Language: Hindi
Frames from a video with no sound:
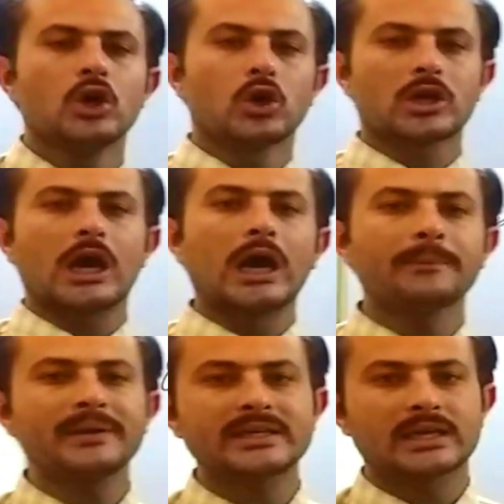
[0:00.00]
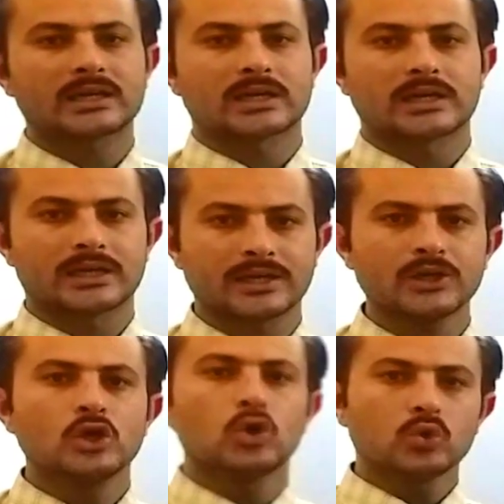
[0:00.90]
और आपने क्या करना है
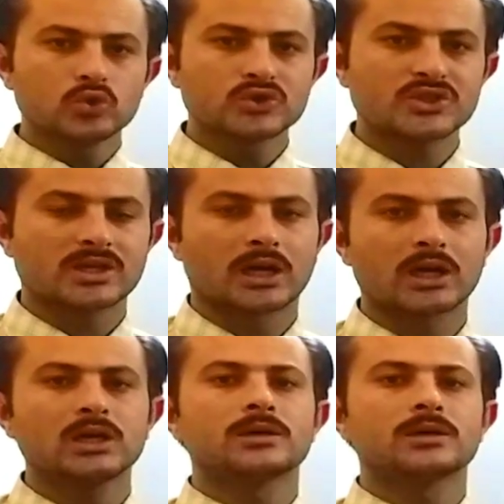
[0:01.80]
उसका